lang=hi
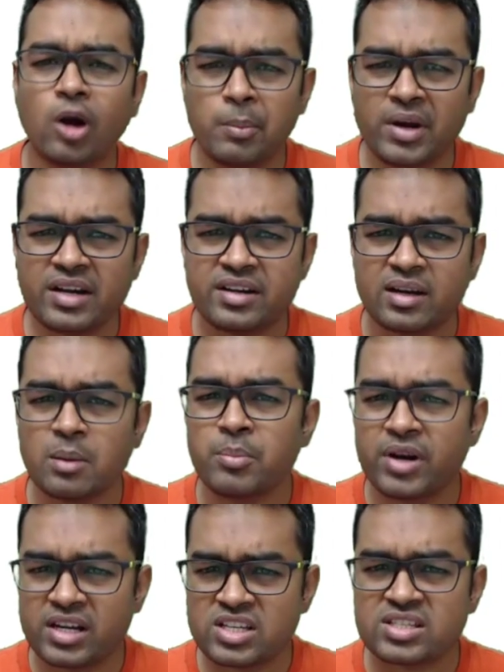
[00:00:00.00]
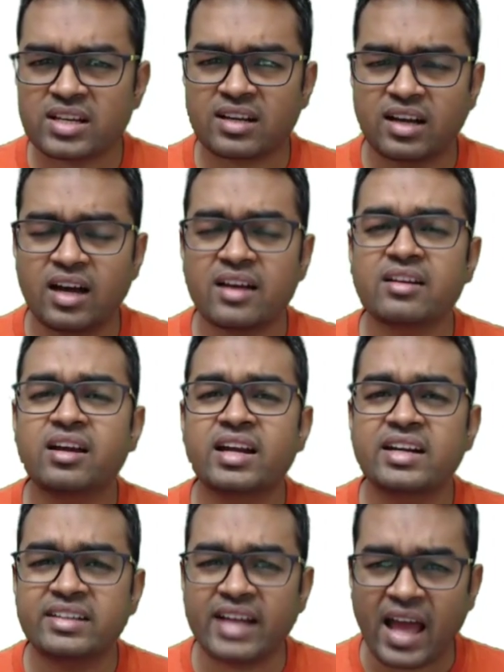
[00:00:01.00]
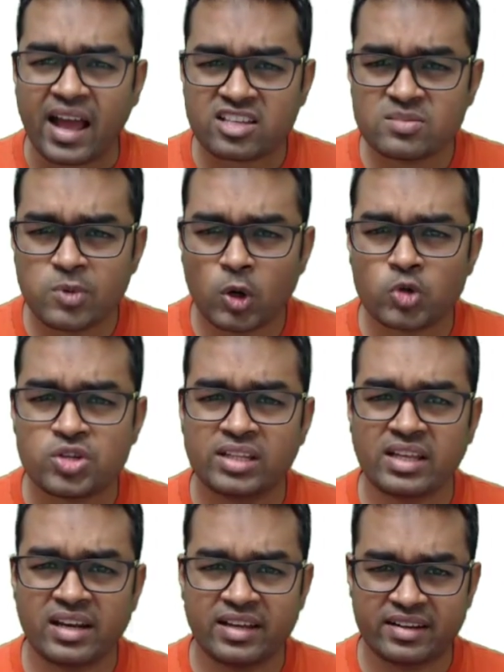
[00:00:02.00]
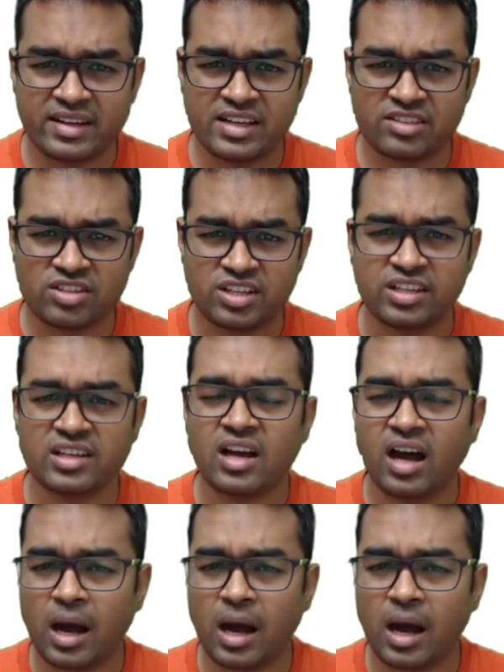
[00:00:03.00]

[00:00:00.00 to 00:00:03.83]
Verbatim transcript: गवर्नमेंट ब्रिटिश सरकार टैक्स बहुत ज़्यादा ले रही थी